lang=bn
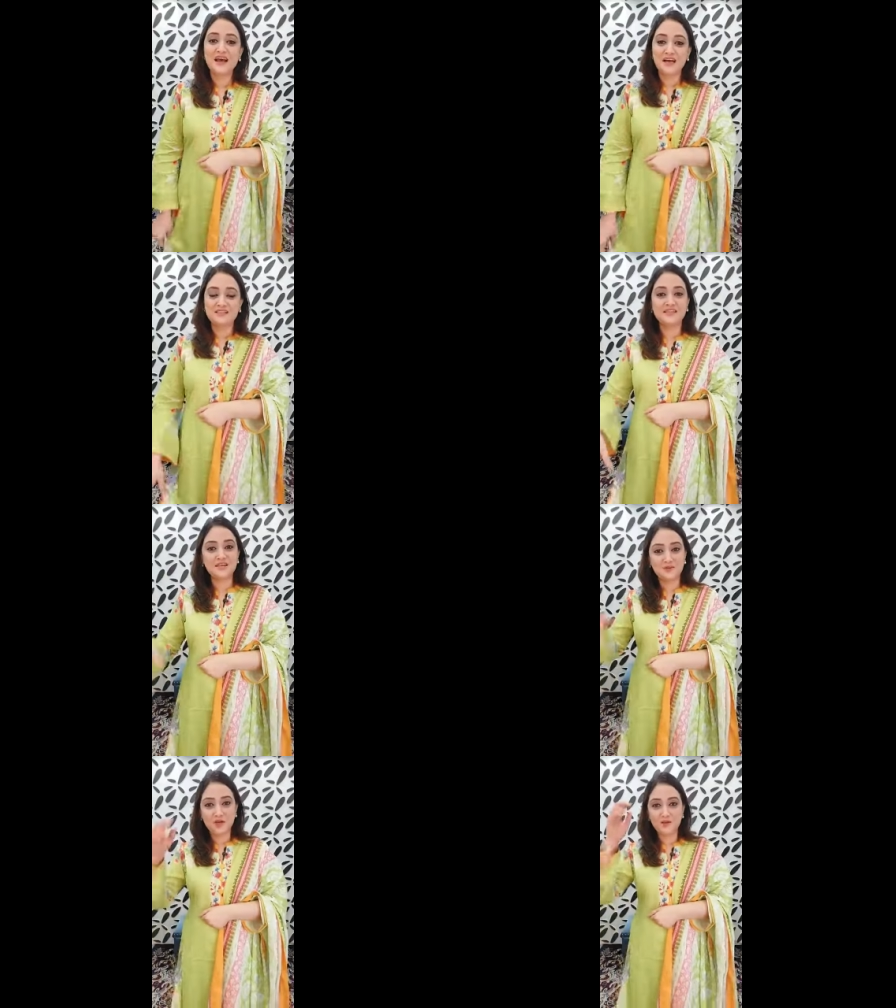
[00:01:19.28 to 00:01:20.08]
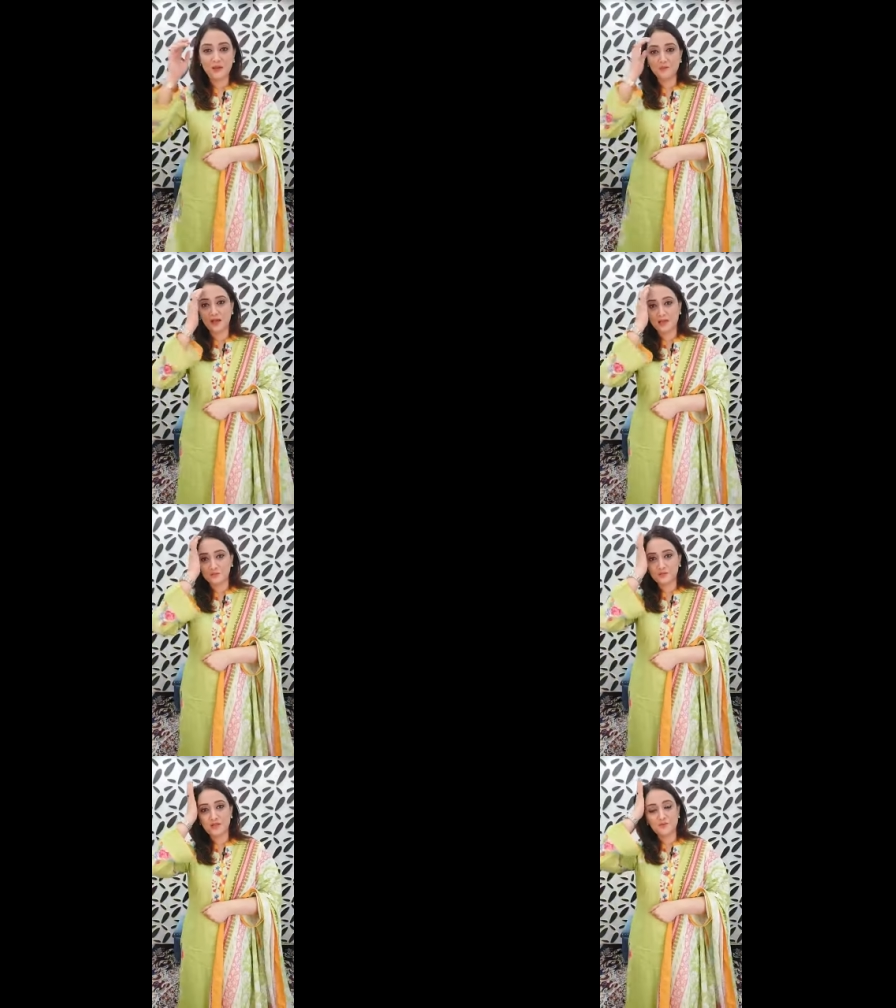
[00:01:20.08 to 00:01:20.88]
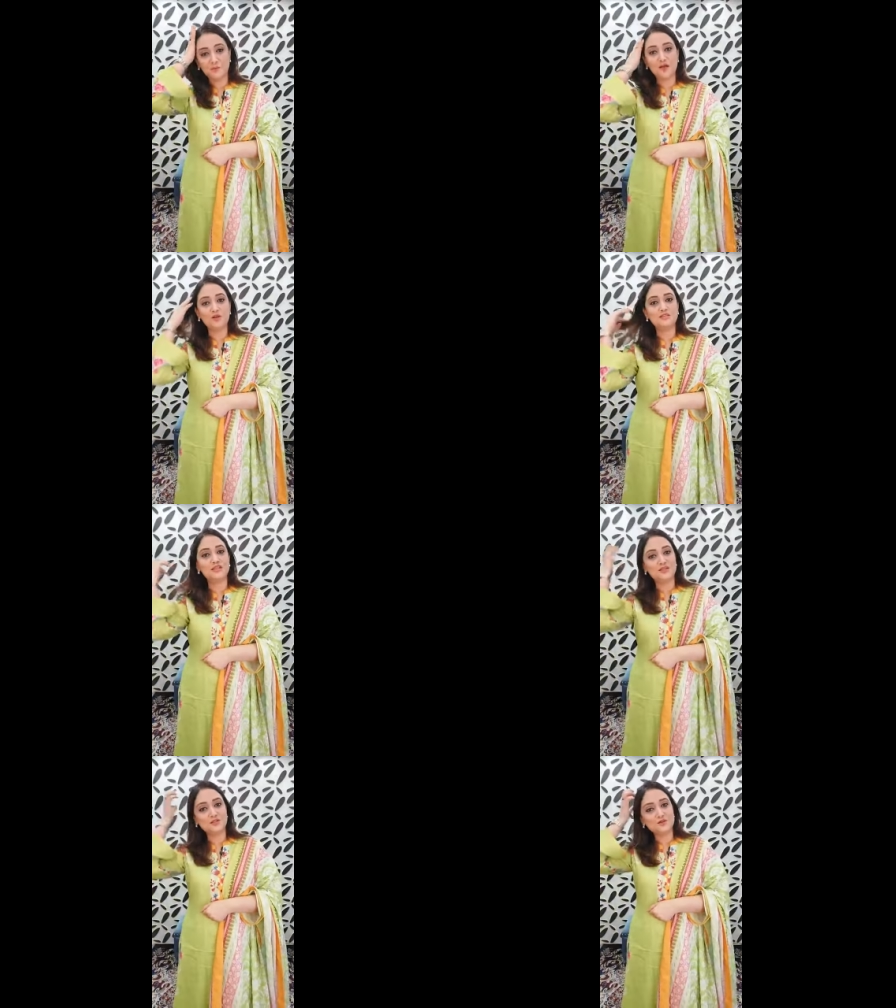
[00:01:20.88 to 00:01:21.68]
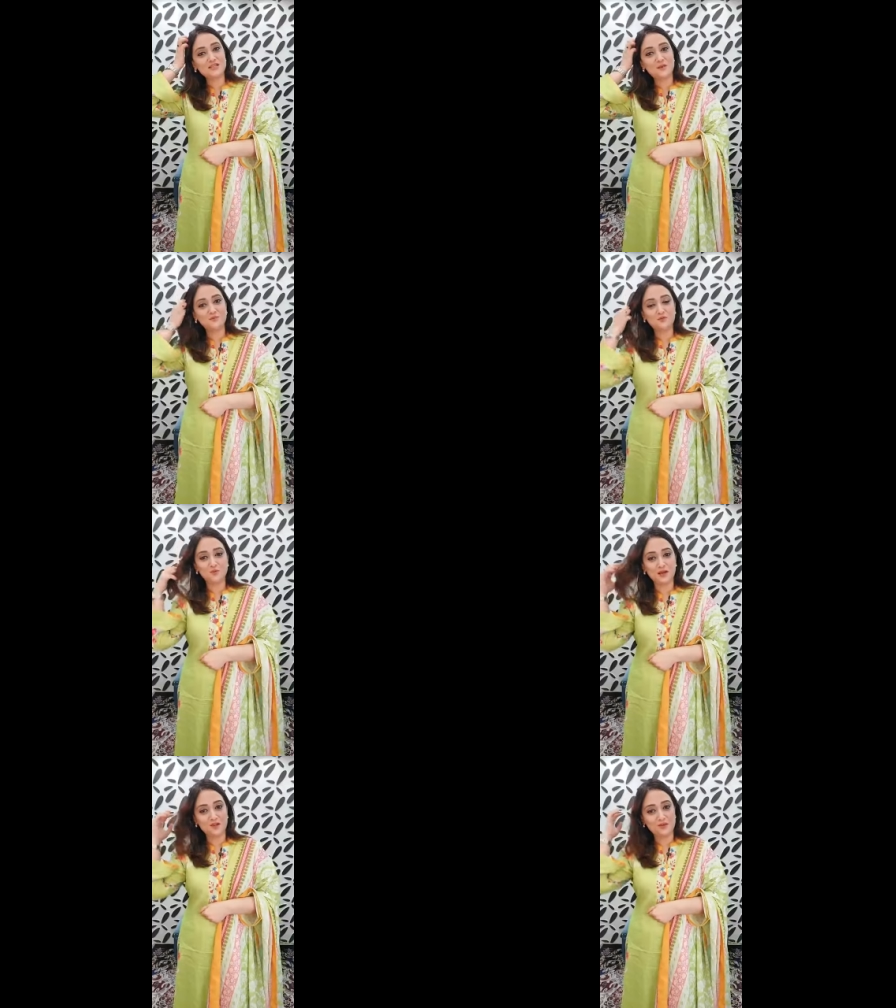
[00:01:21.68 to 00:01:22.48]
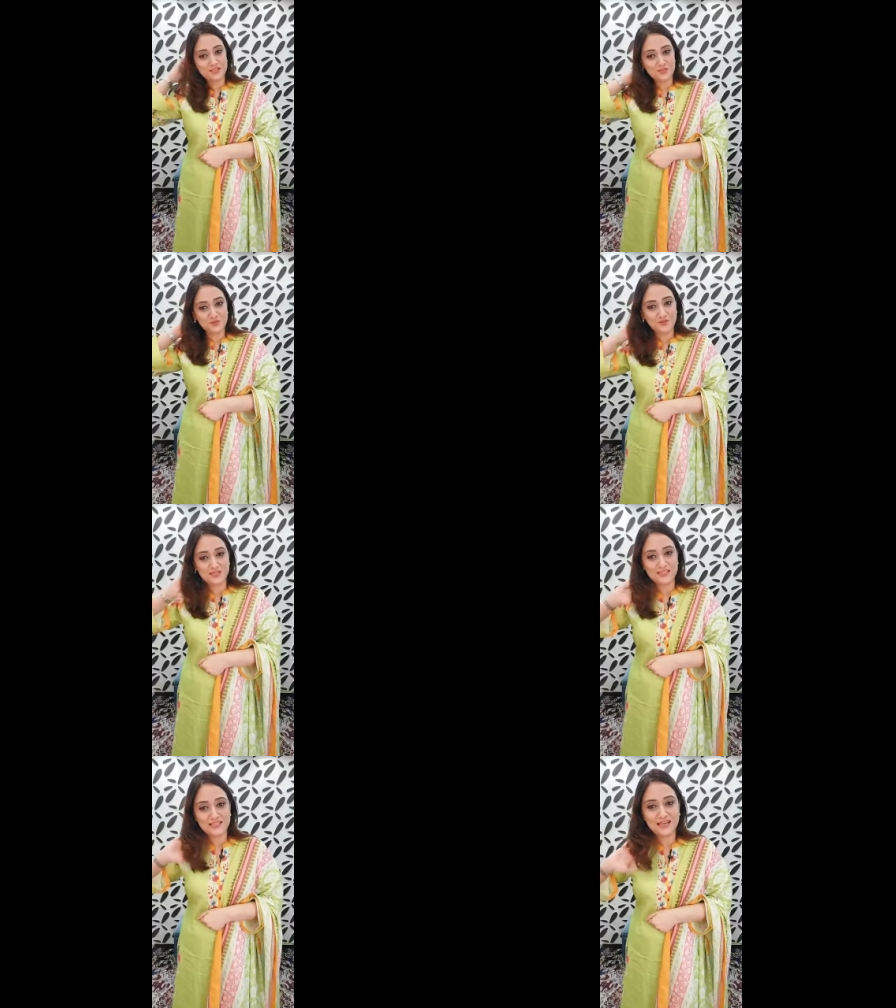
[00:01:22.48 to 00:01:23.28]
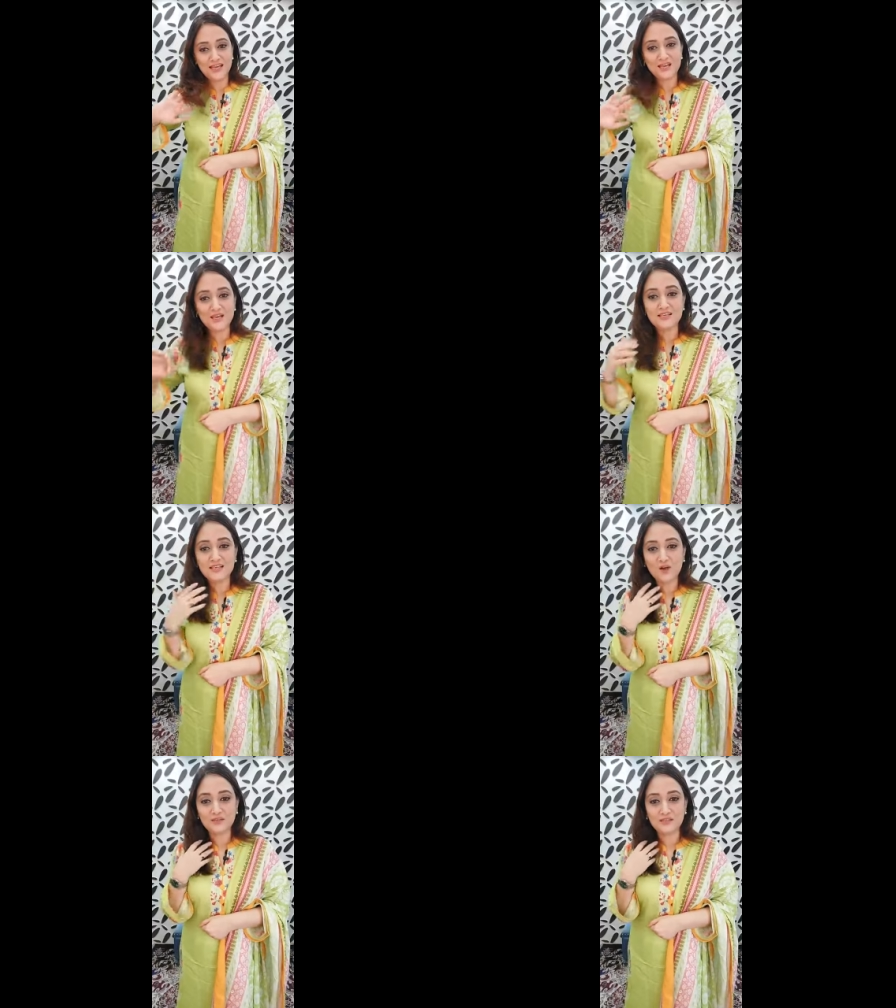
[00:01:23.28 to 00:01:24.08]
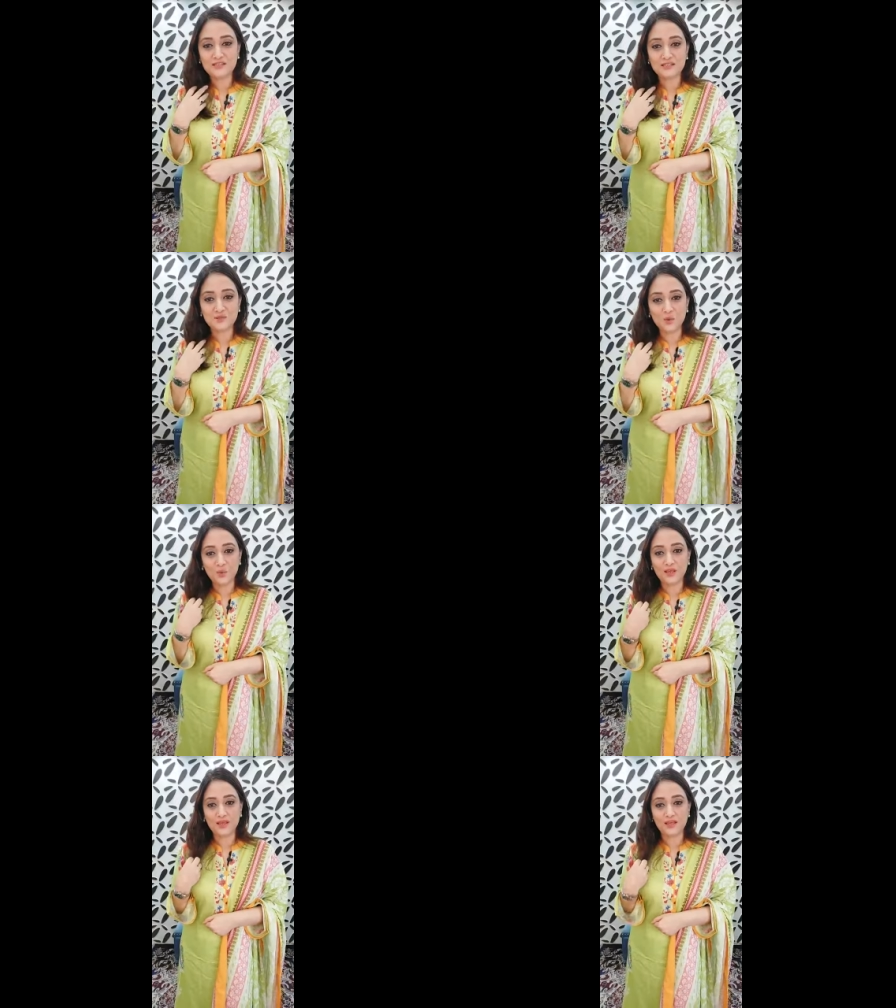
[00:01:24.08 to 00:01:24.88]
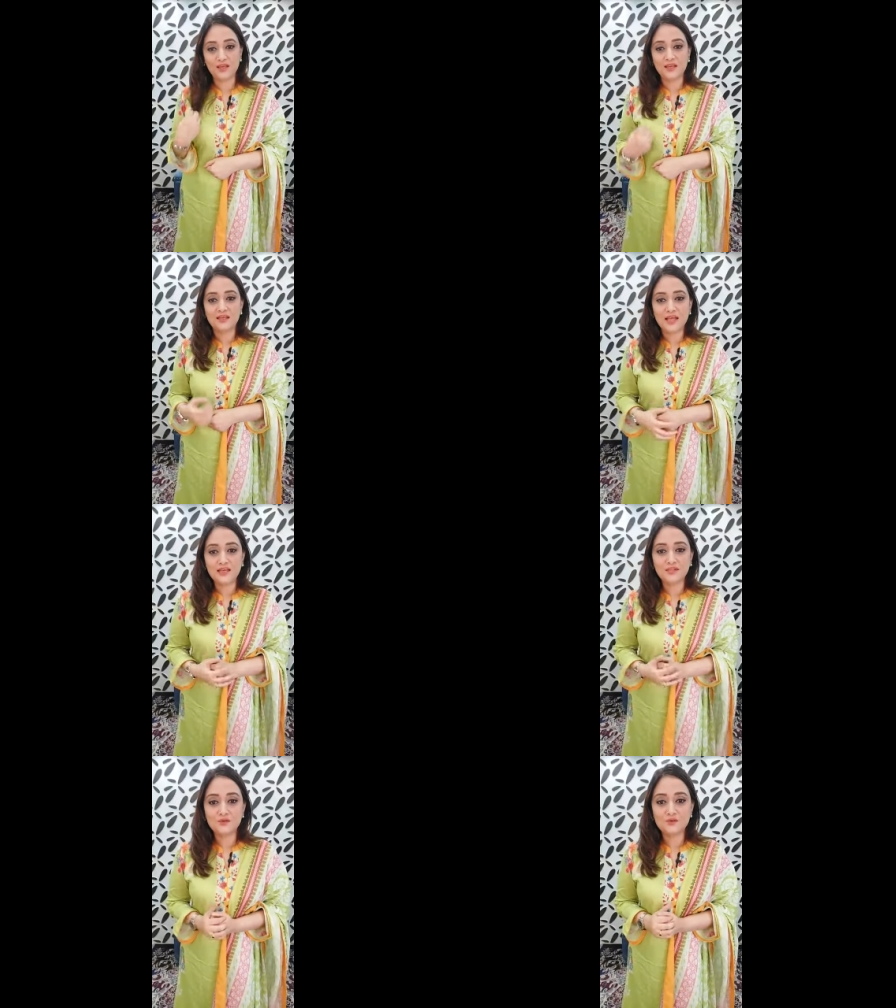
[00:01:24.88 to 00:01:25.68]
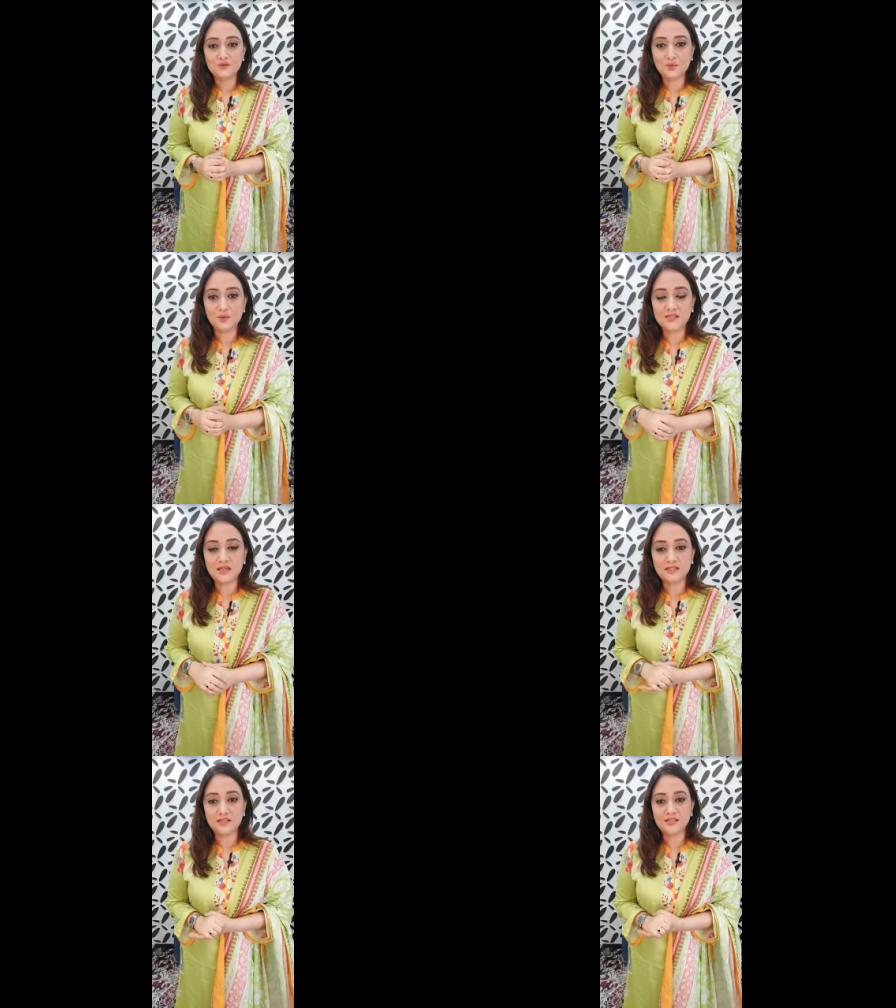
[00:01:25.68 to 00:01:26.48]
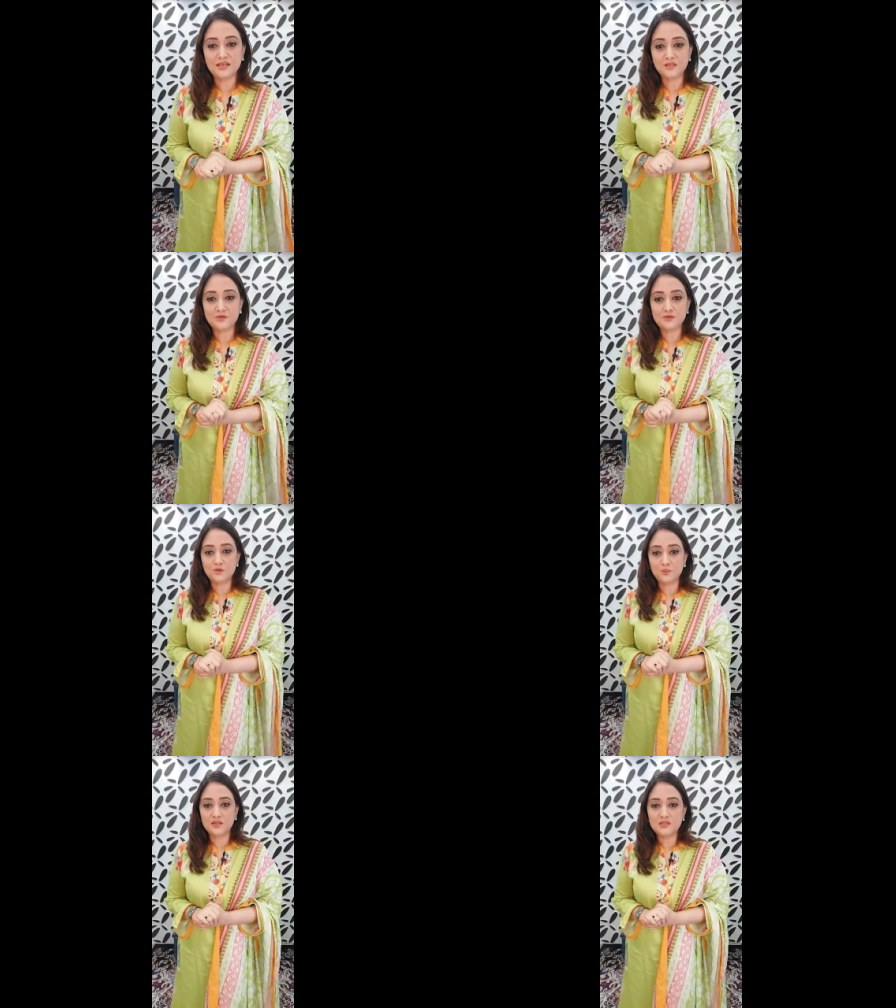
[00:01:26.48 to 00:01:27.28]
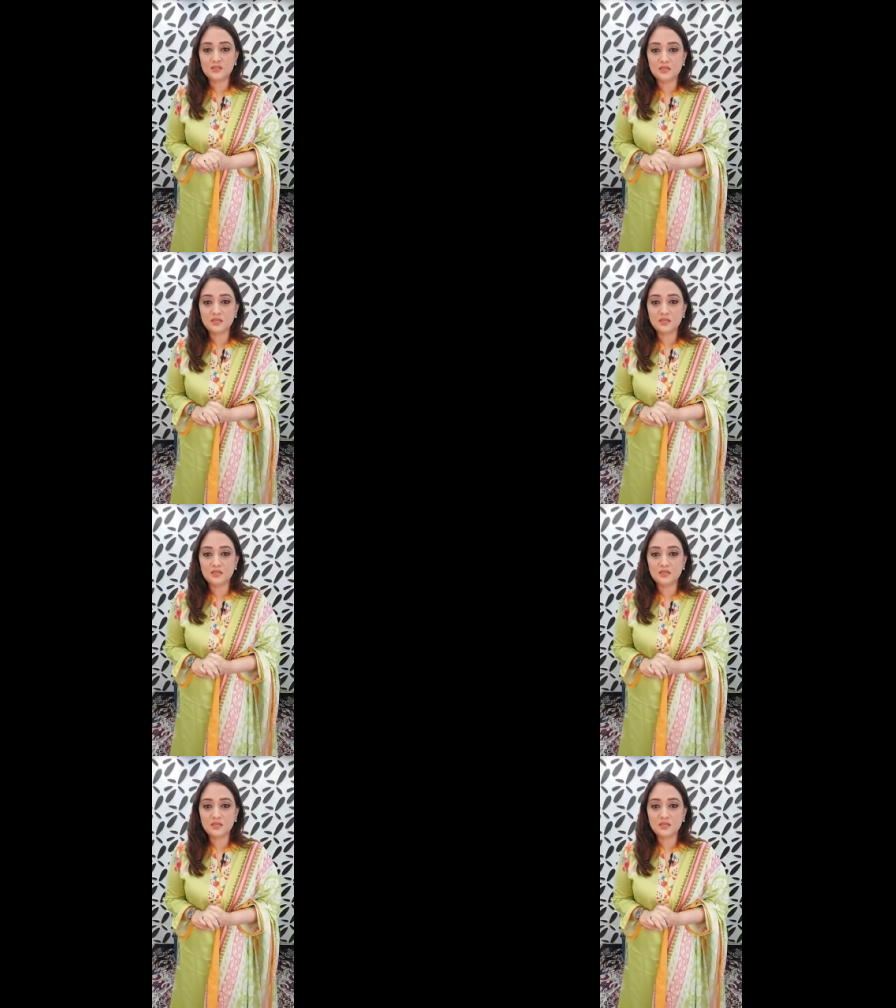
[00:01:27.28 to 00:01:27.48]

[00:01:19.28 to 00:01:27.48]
আচ্ছা যাই হোক আলহামদুলিল্লাহ আপু ভালো আছি আশা করছি আপনিও খুব ভালো আছেন সুস্থ আছেন হ্যাঁ সাউন্ড ইজ ওকে থ্যাংক ইউ সো মাচ রাদিয়া থ্যাংক ইউ সো মাচ